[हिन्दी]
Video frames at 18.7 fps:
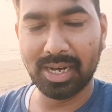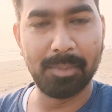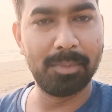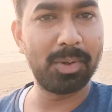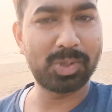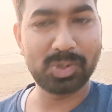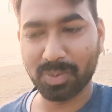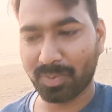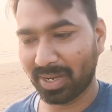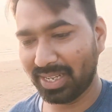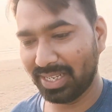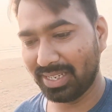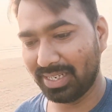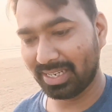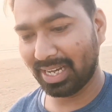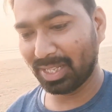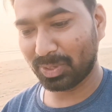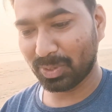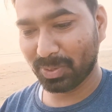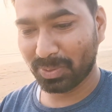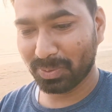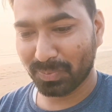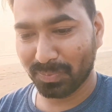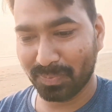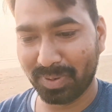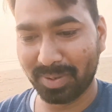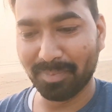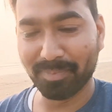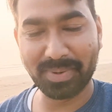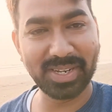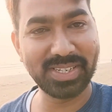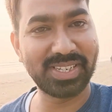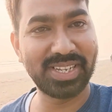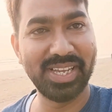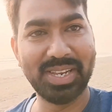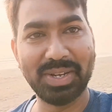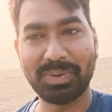हम लोग तो भाई ना तो
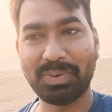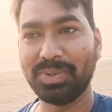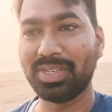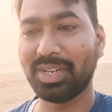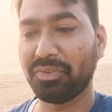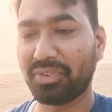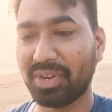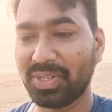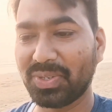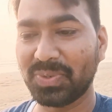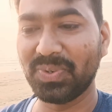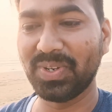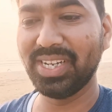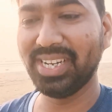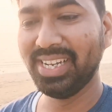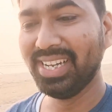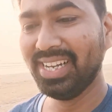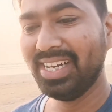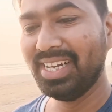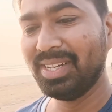ब्रश किया ना कुछ ना फ्रेश हुए